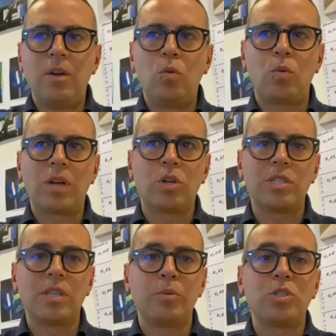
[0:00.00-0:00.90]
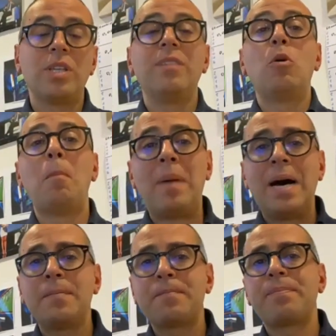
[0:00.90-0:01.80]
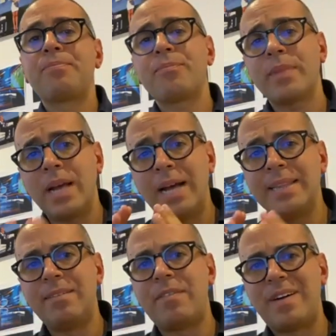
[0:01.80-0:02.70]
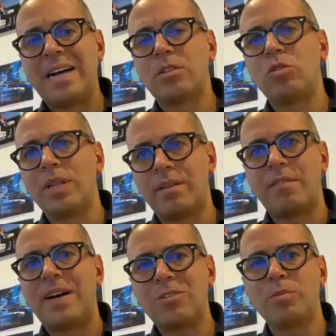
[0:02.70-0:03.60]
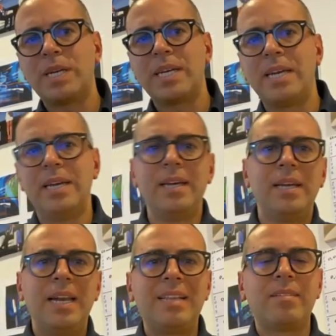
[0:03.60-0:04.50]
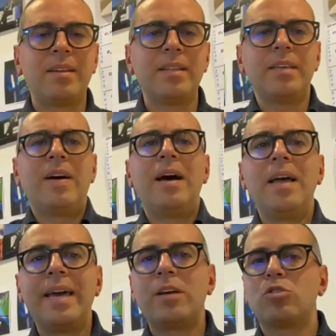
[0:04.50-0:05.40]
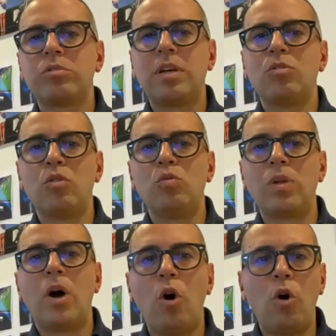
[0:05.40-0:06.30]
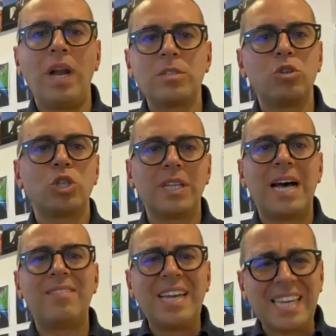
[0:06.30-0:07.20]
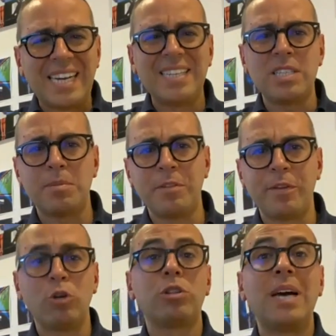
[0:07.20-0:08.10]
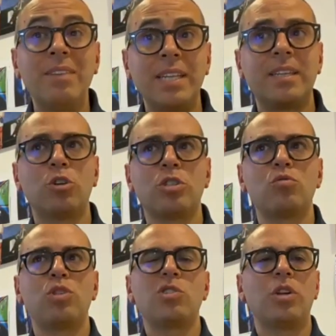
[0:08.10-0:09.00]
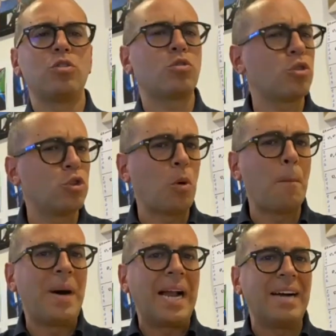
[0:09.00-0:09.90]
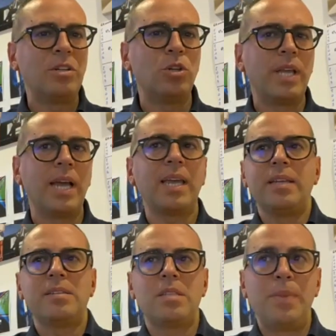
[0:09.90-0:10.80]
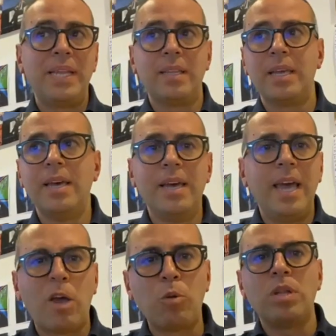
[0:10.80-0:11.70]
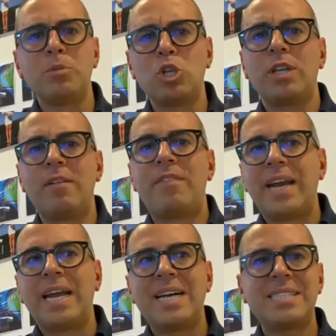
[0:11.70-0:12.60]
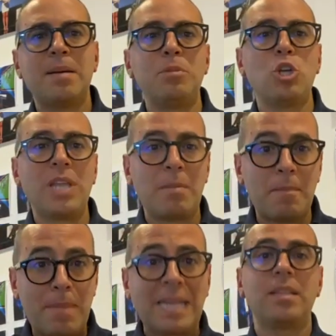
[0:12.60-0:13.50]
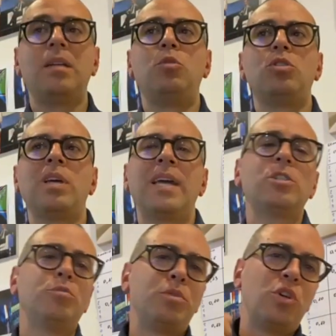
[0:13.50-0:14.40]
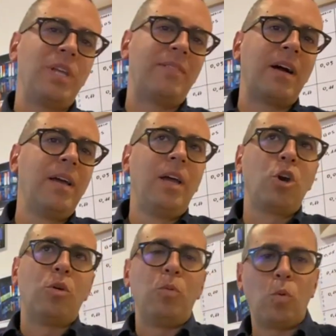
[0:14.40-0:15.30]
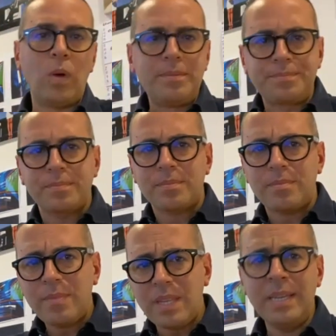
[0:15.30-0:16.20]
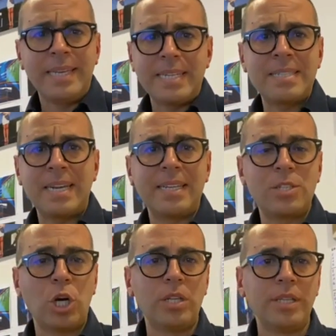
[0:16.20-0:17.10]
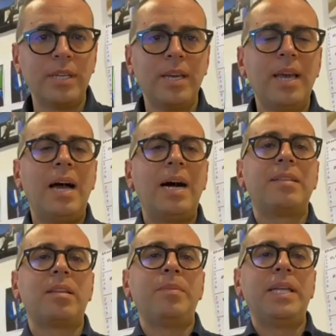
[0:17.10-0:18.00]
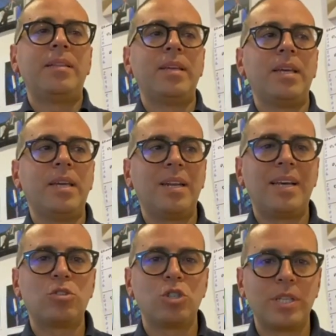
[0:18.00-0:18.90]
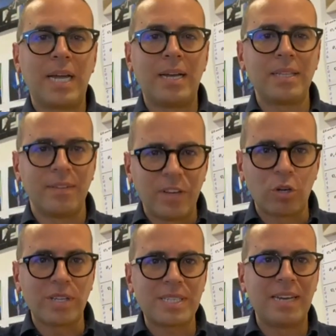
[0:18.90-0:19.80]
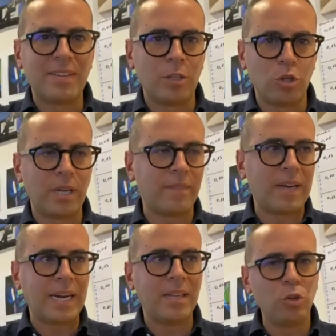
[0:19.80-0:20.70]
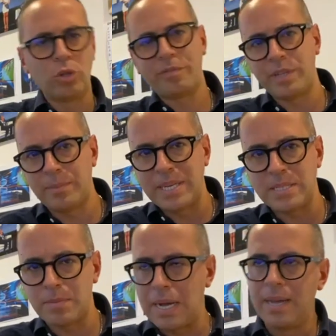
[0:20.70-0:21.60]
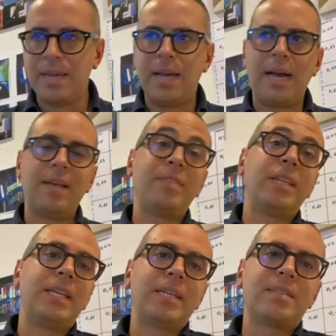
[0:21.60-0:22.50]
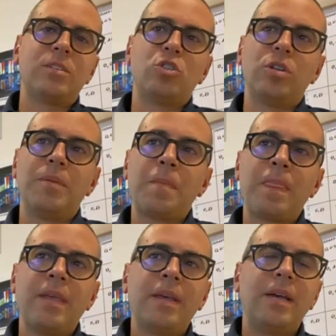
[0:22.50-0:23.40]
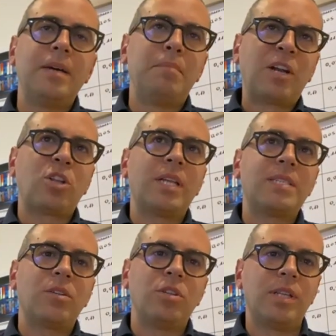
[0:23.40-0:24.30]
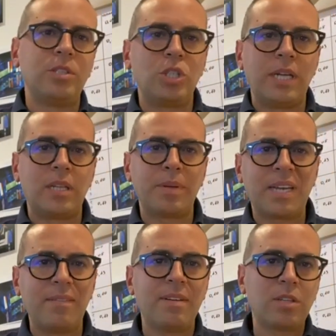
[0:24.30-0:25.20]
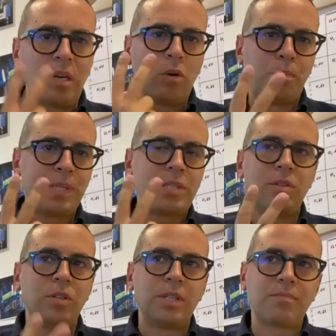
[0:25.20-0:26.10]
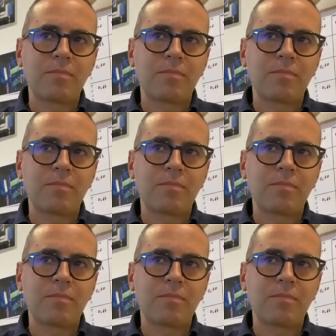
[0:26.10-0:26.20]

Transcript: un qualcosa di positivo, ma andava fatto, andava fatto perché l'alternativa era soltanto una, o la società va in grandissima difficoltà, vedete cosa è successo l'anno scorso, non pagavano neanche gli stipendi e quindi bisognava fare cassa, bisognava battere Monte Ingaggi, bisognava comunque incassare dei soldi, altrimenti la società davvero rischiava di non arrivare non a fine mese ma alla fine della stagione. Eh, Marotta è stato intelligente perché aveva tre opzioni.